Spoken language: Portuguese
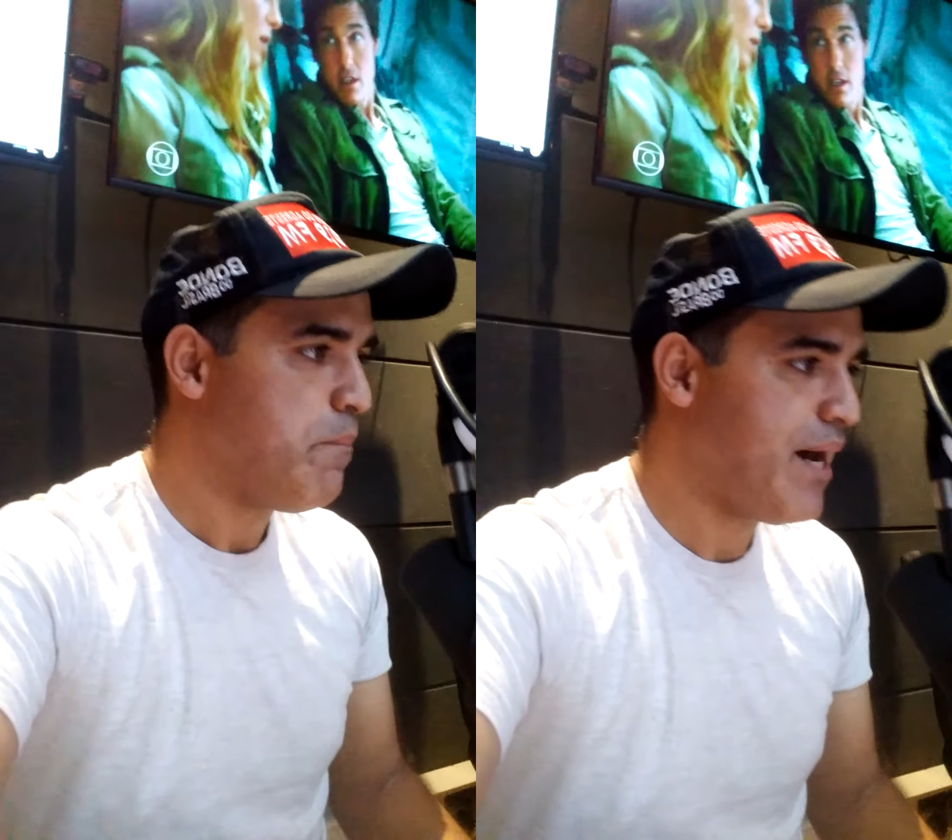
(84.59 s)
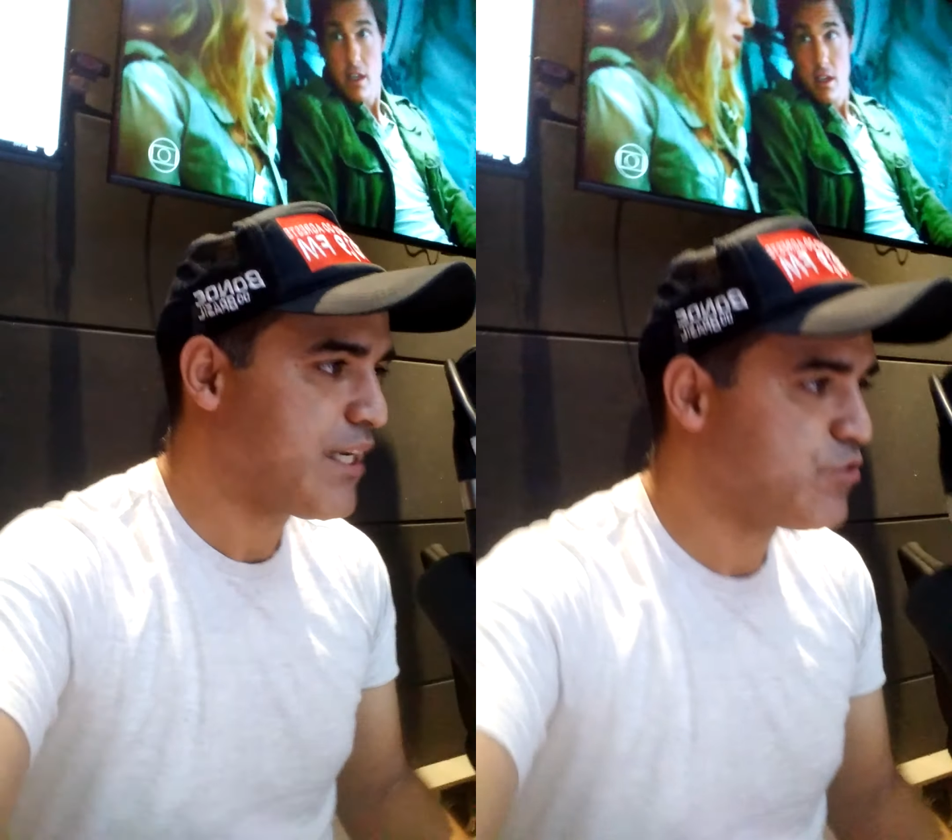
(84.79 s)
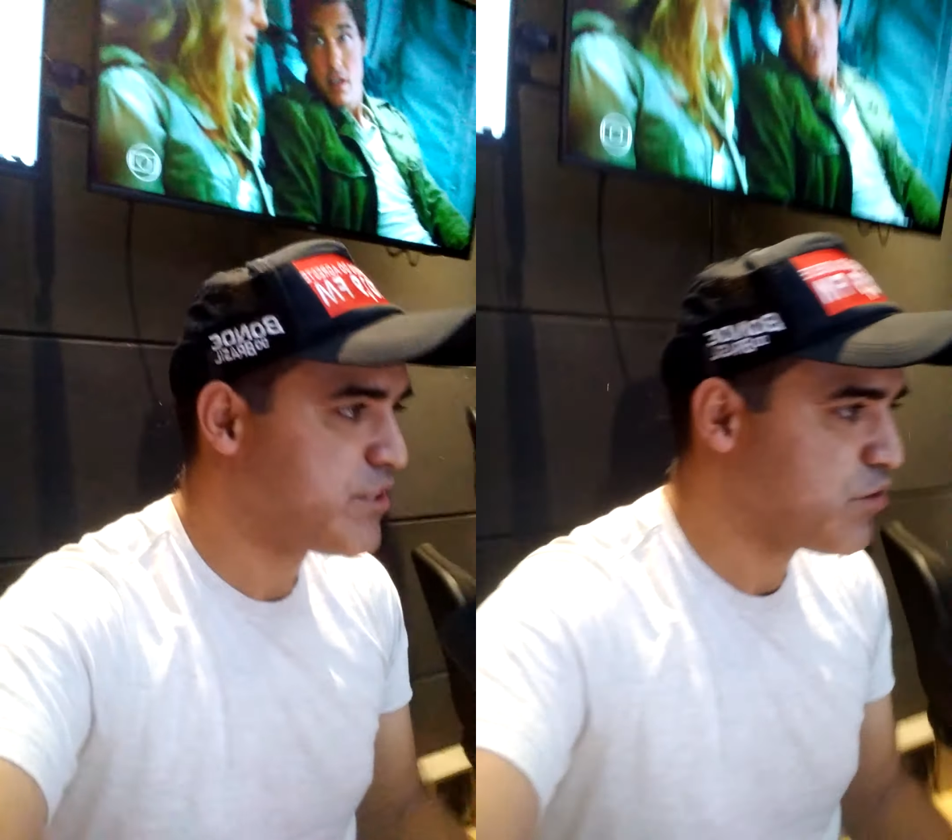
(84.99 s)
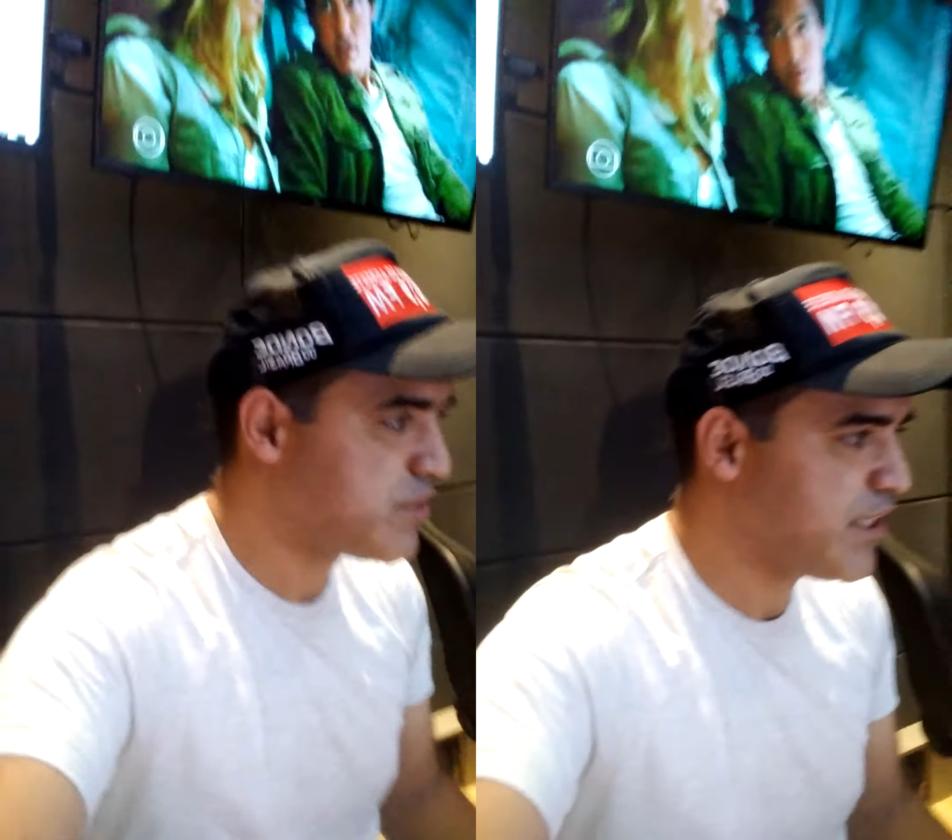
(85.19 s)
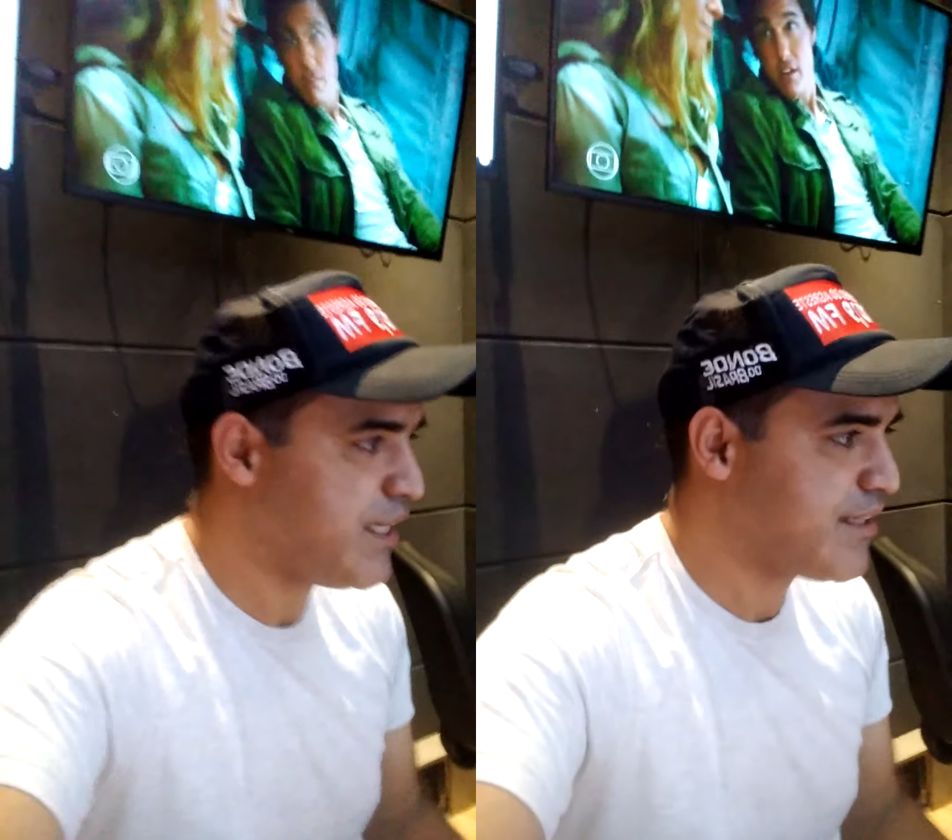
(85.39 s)
para os seus
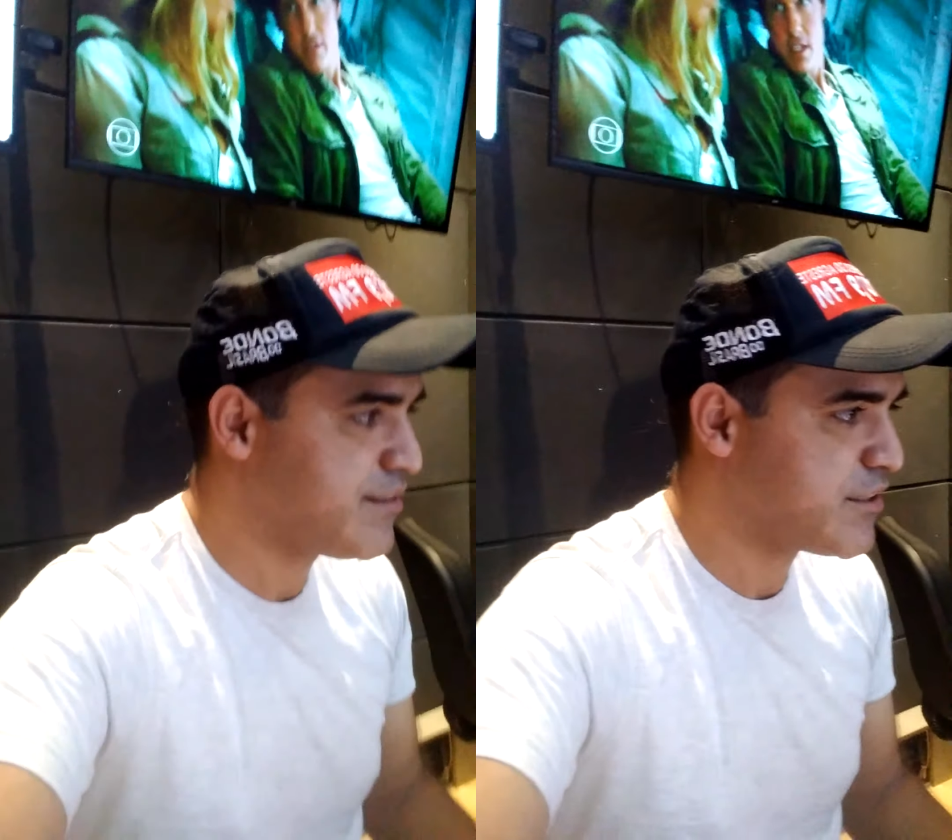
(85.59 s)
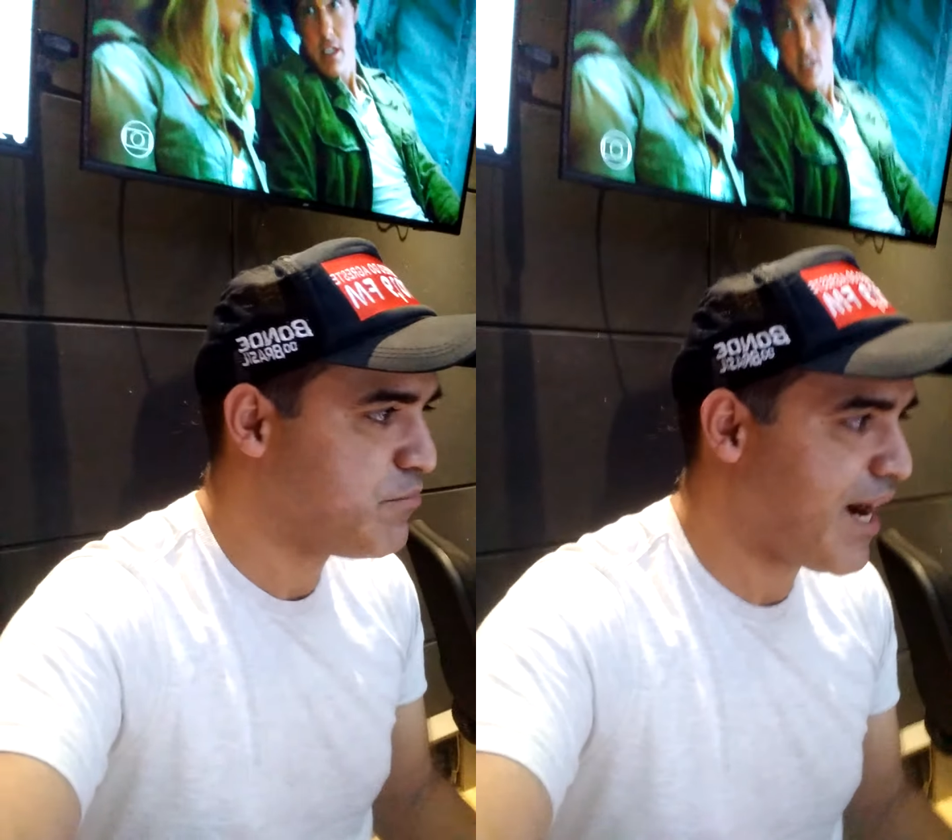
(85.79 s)
clientes.